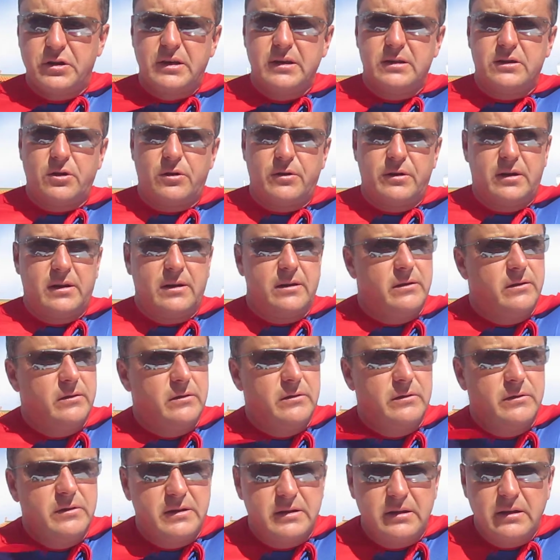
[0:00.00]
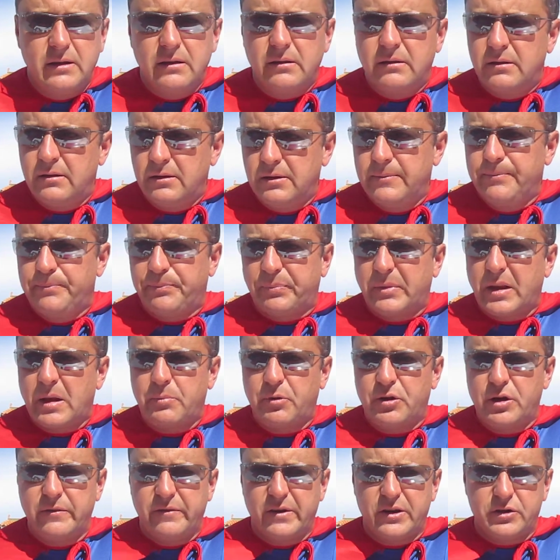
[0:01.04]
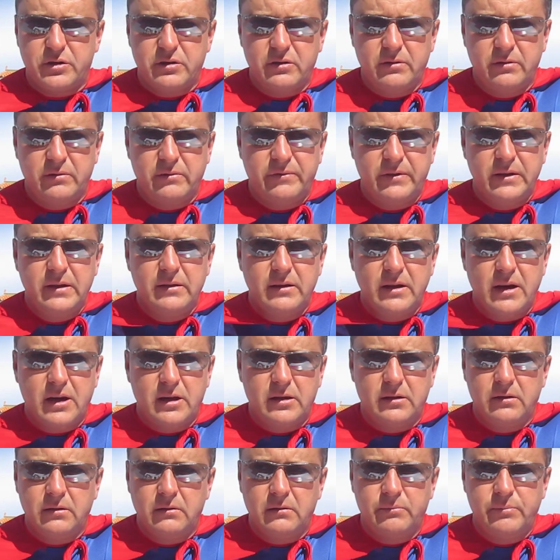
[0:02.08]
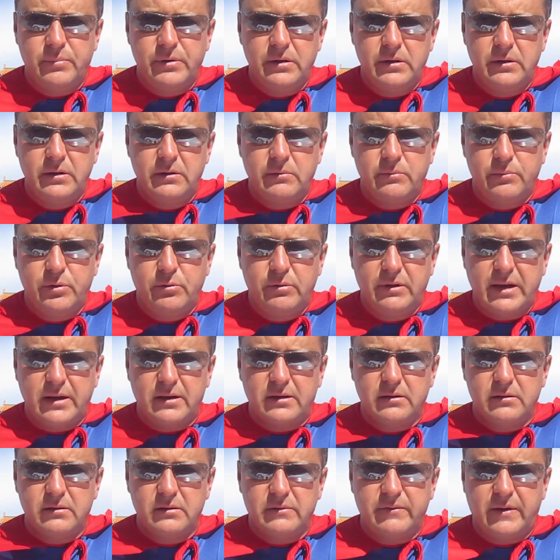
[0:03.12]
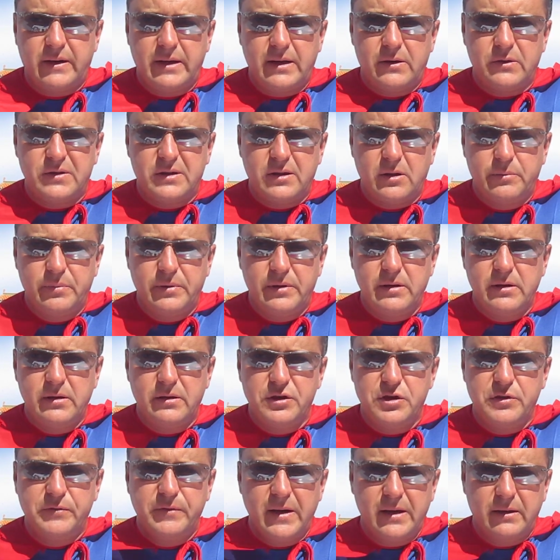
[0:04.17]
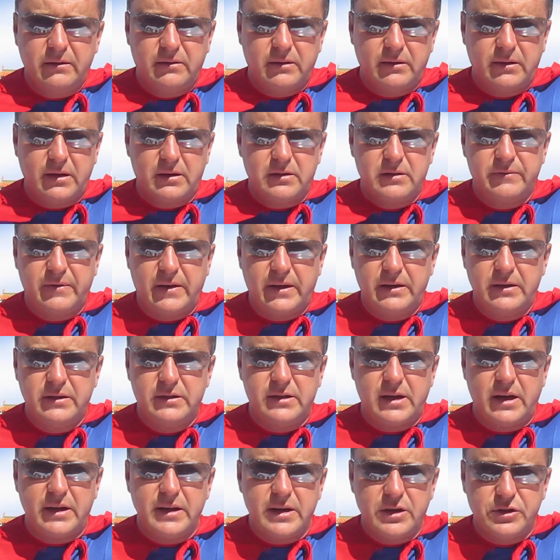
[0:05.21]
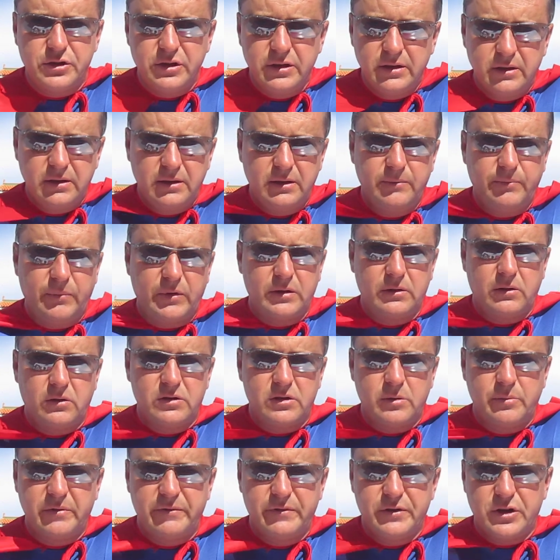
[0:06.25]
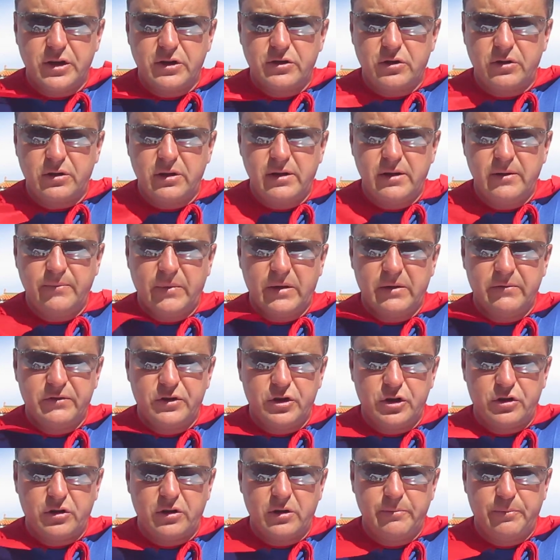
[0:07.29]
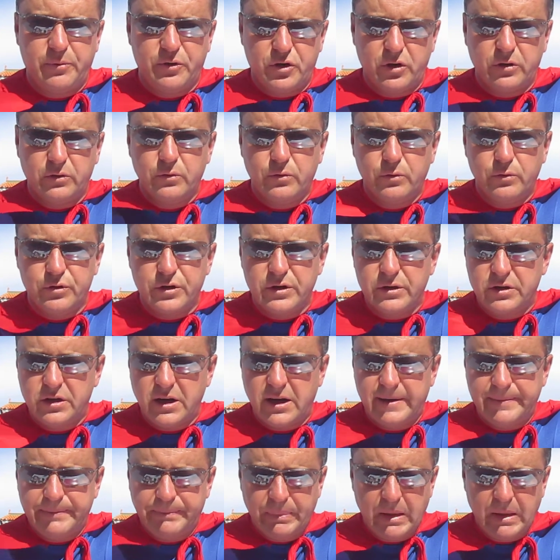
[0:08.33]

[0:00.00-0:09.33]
historię y, z Indii, ponieważ y, w Indiach y, byli zwane osoby święte, tak zwani saniasini, osoby wyrzeczone w wyrzeczonym porządku życia.